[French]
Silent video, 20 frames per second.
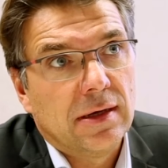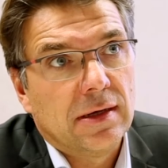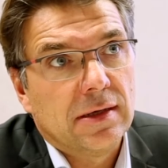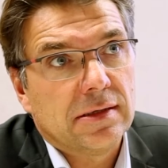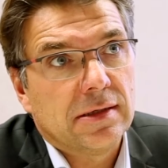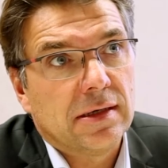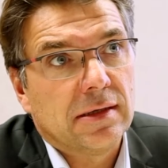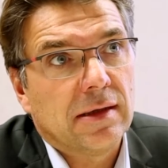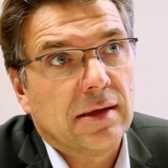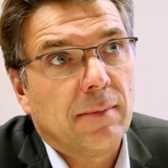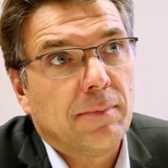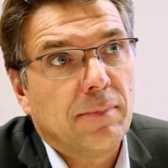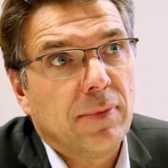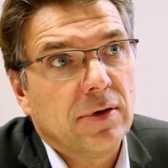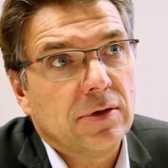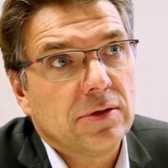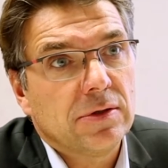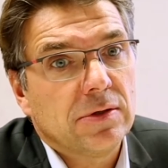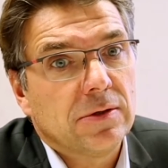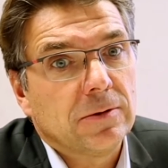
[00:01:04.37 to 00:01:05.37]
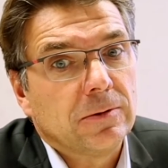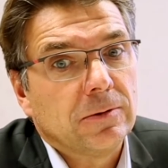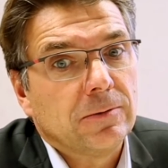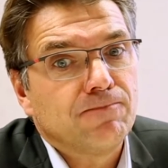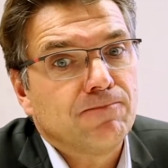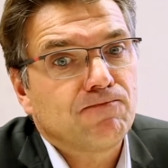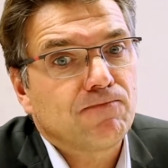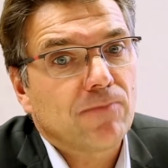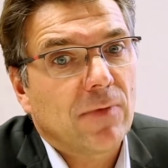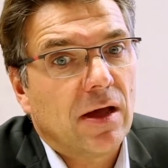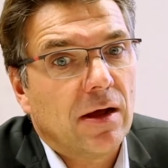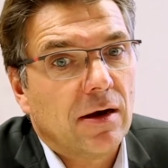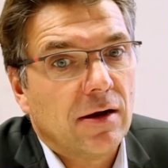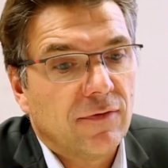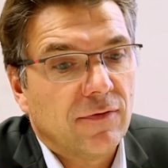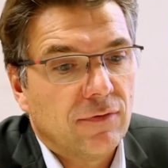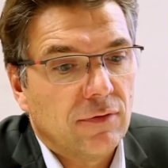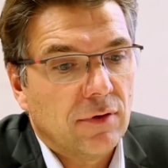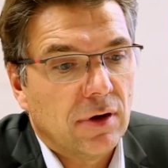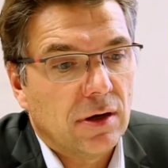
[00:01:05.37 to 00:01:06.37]
C'est un poste à
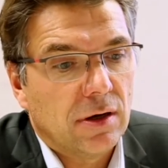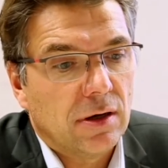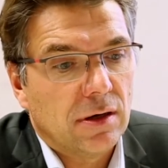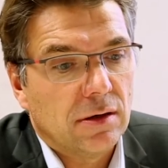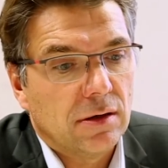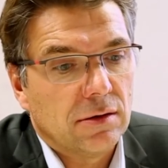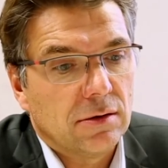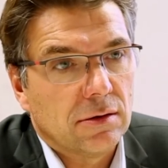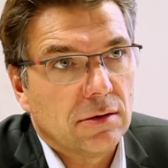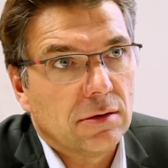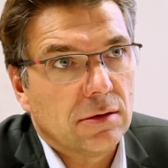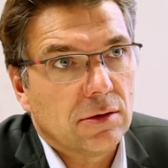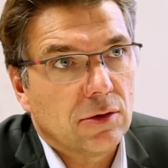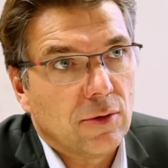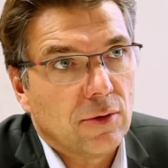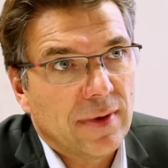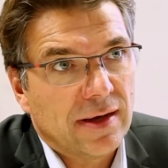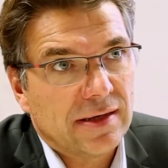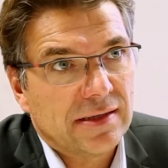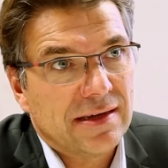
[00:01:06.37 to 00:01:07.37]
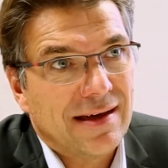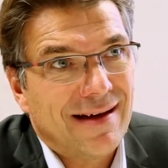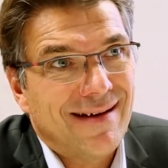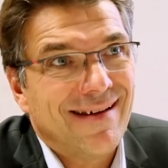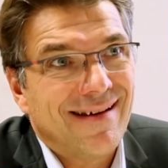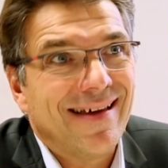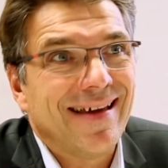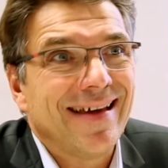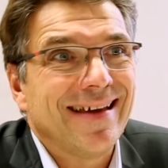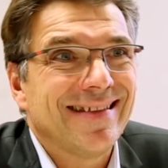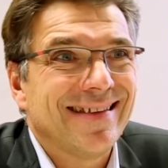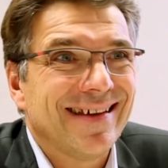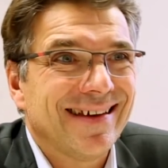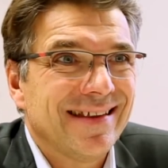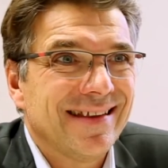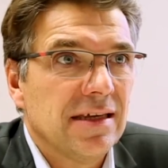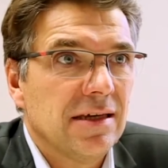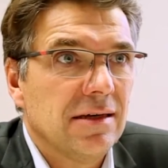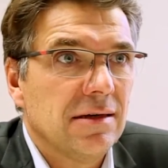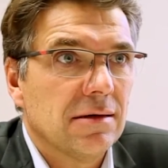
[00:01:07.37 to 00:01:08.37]
la fois commercial et
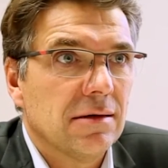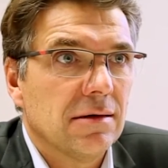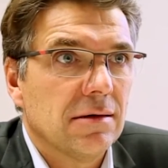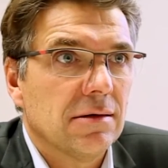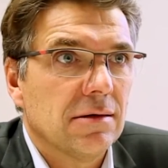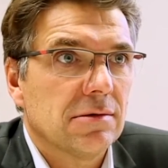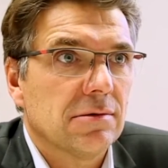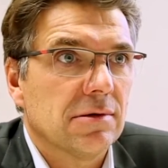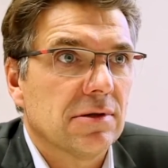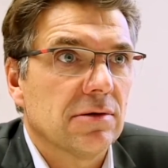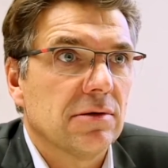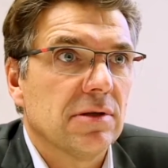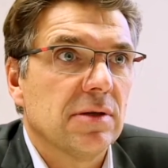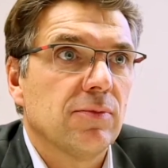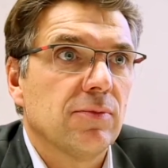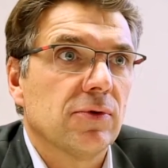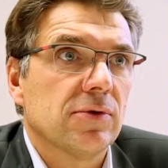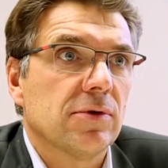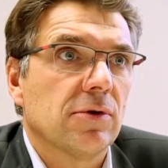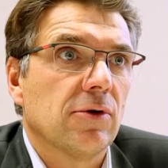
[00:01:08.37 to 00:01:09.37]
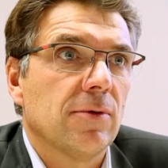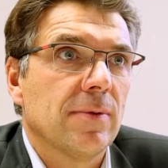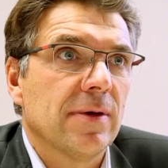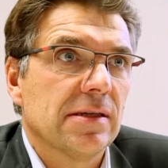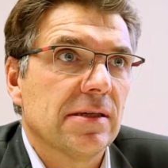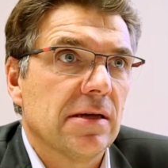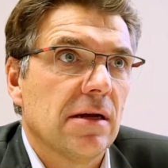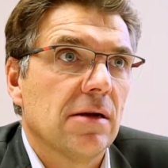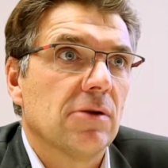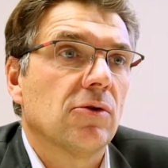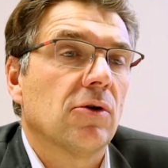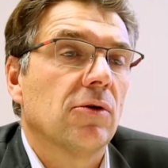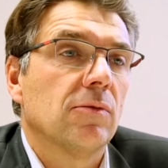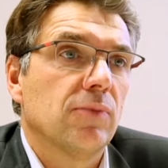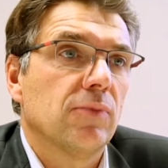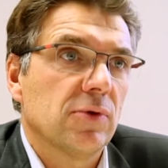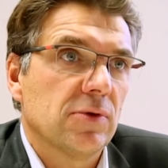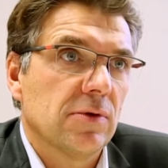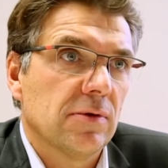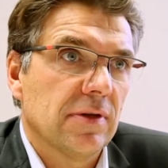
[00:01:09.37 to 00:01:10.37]
technique 70% commercial,
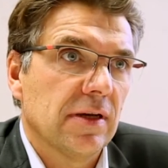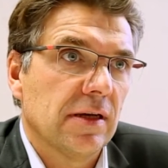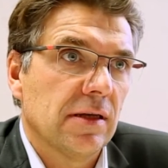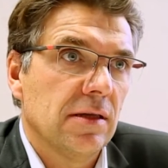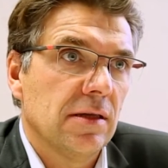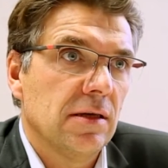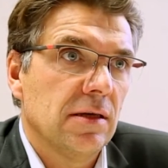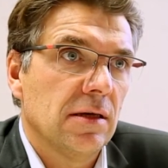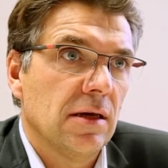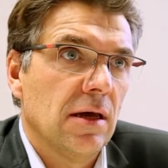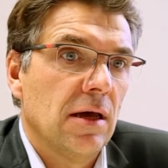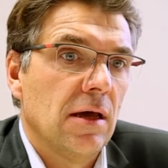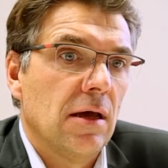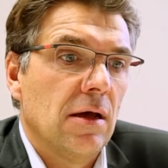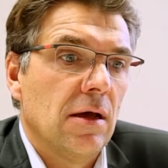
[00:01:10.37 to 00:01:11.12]
30% technique.